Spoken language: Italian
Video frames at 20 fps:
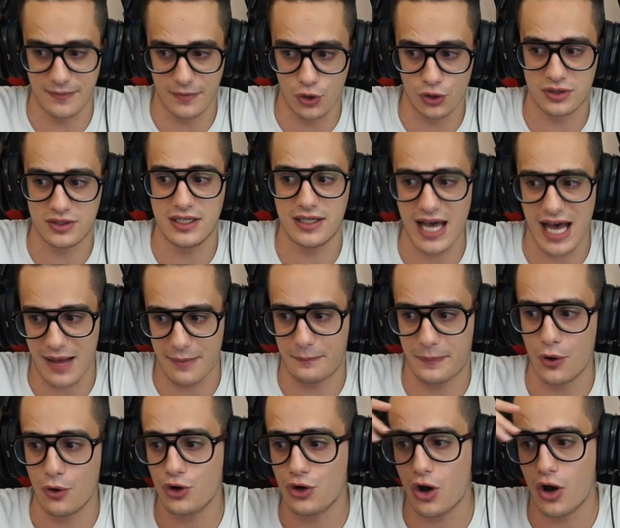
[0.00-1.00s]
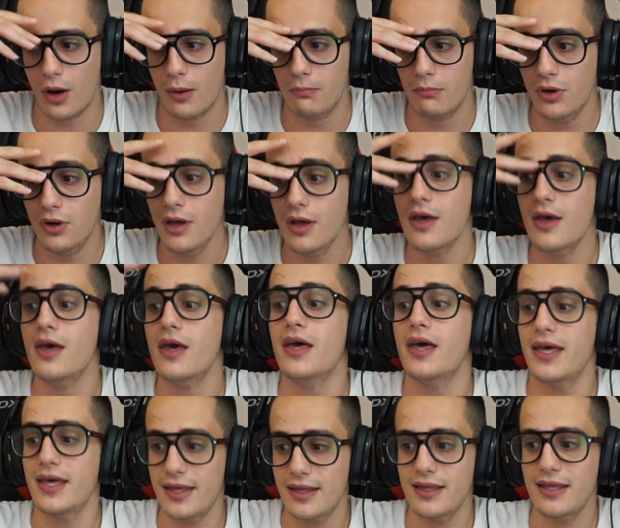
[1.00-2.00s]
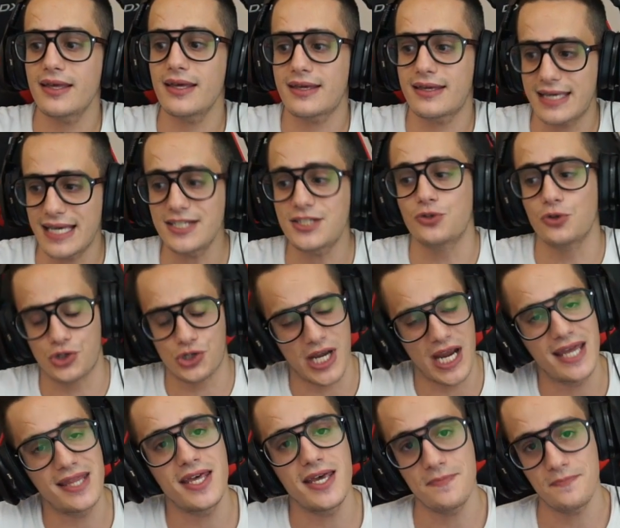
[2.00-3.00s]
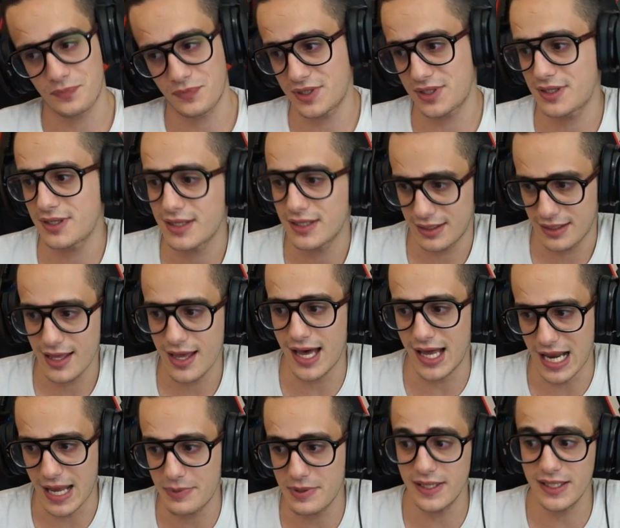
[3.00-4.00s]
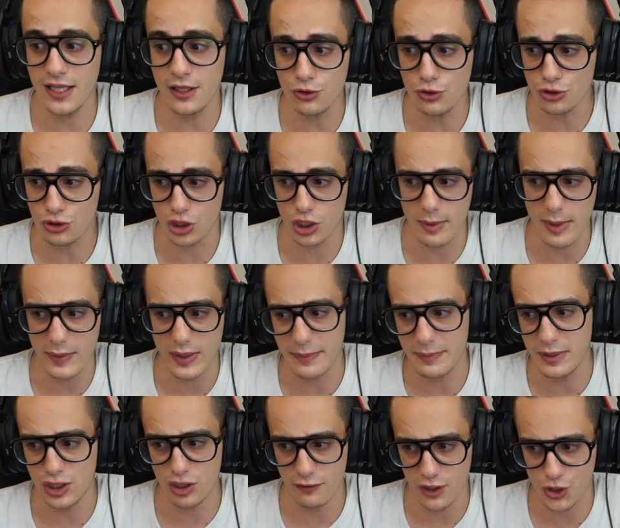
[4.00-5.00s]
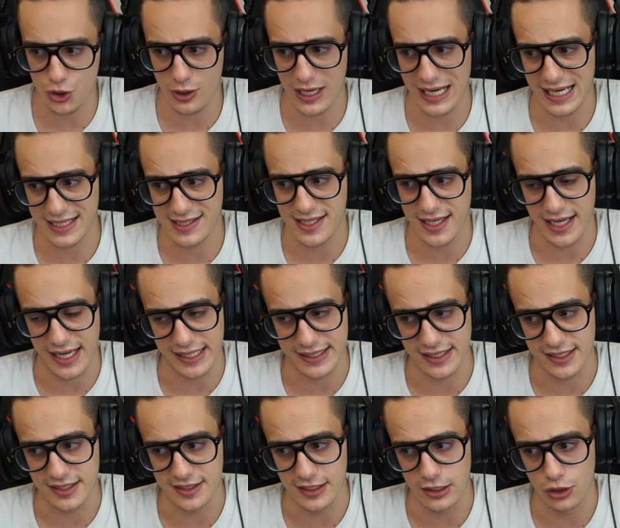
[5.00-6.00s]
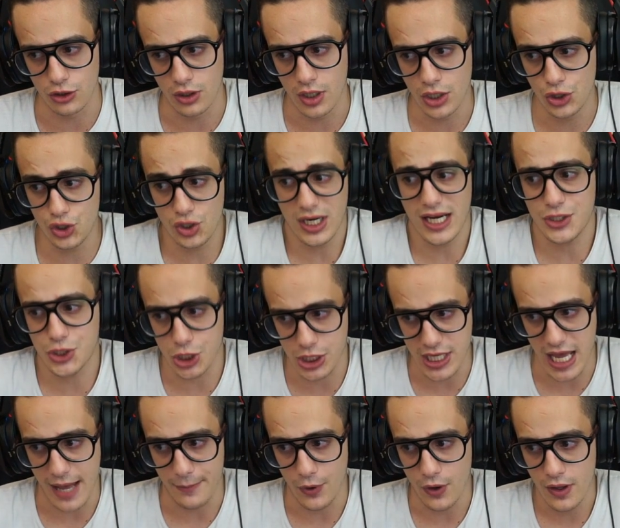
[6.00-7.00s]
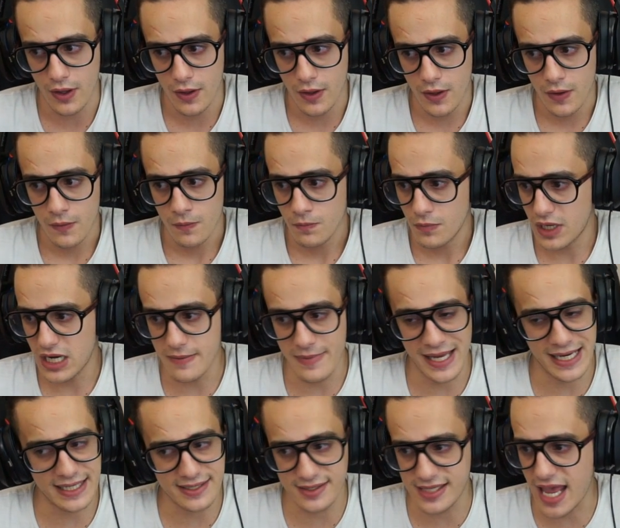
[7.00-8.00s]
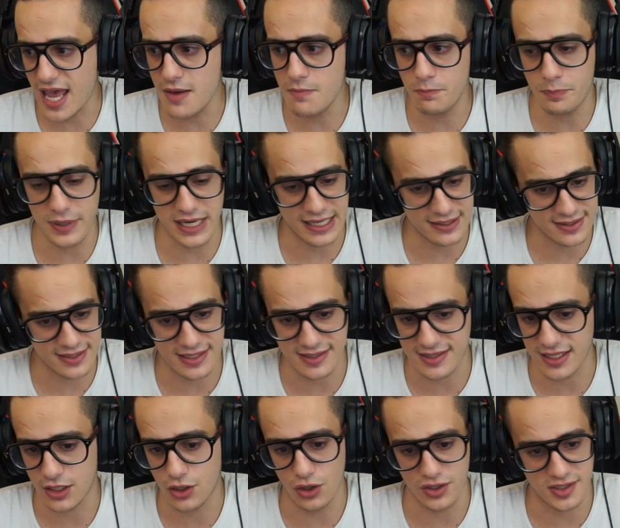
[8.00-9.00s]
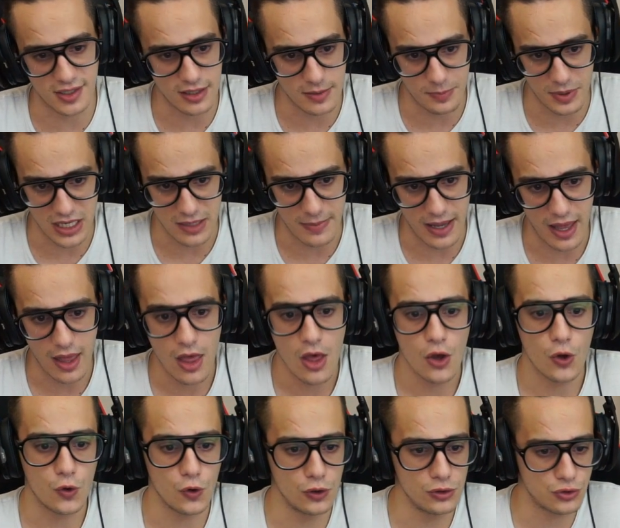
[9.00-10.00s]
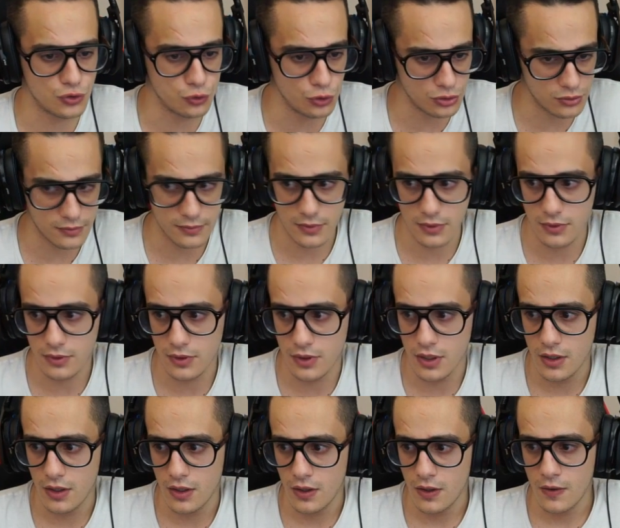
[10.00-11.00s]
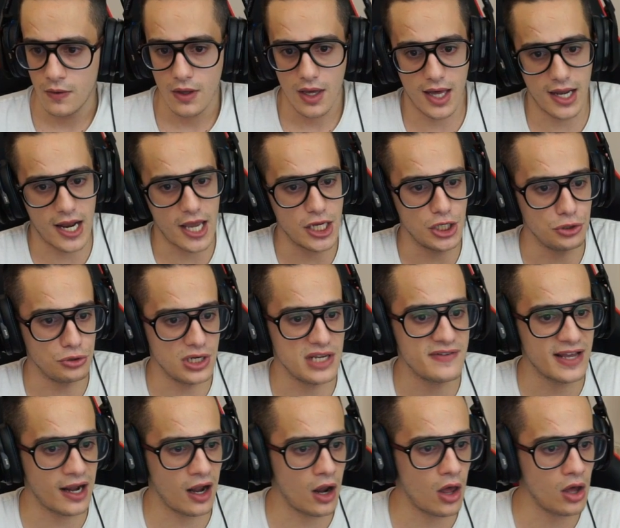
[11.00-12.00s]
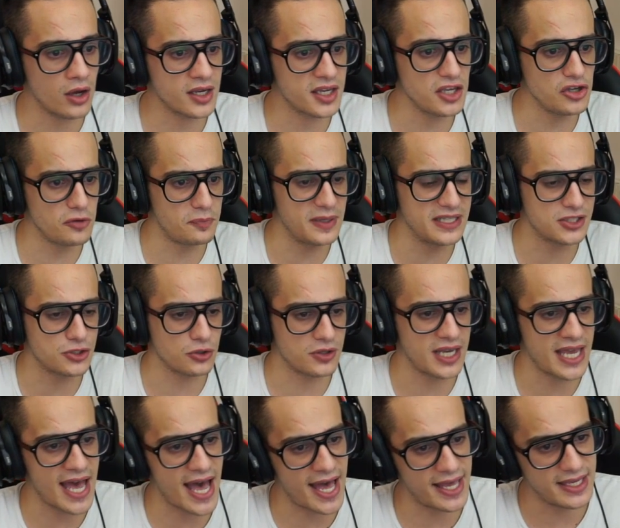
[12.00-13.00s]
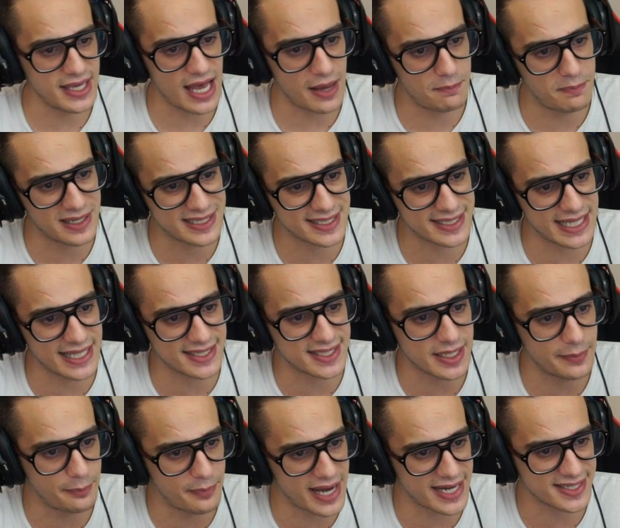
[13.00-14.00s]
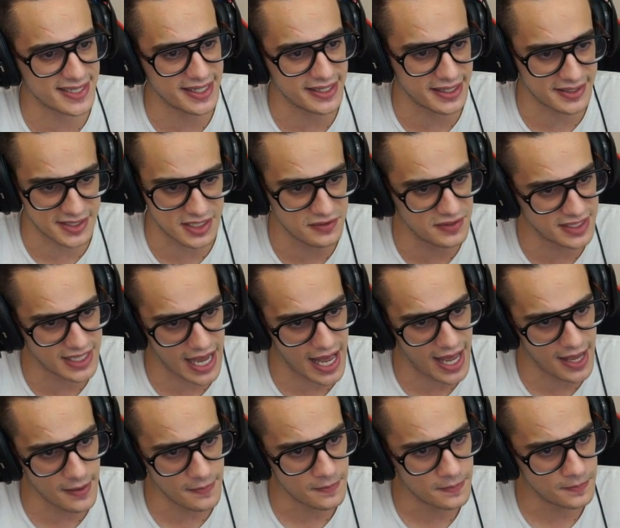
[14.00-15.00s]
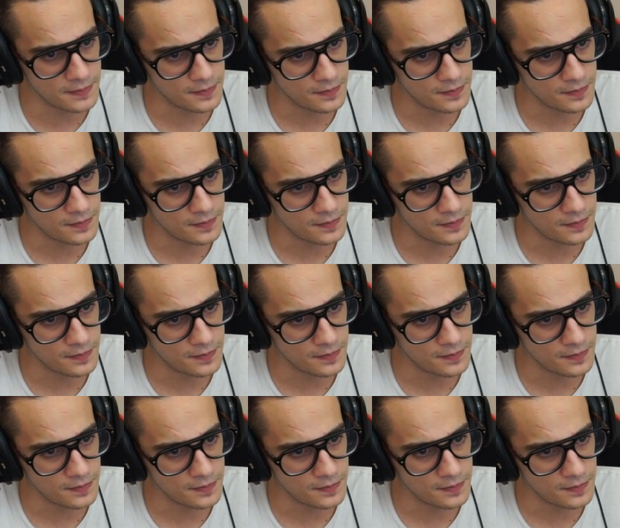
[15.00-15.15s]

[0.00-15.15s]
OTK o combo, che succede? Allora, prima di tutto dobbiamo capire dove giocarla sta carta, Datillo. Dove la giochiamo? Rimane sempre la stessa cosa di prima. Con su... uno, uno zulo. Allora, in un level lock io penso che hai abbastanza bassa aggressività.